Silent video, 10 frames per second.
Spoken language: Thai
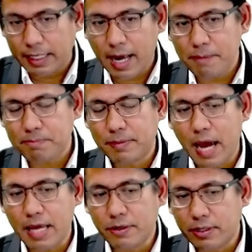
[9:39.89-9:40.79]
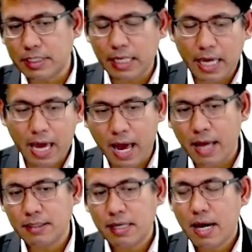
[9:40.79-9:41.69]
นะครับให้โดยเสน่หา
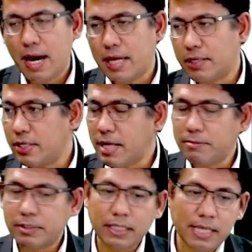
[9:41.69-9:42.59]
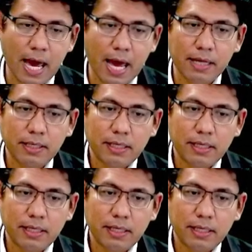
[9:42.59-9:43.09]
ให้โดยทำจัญญา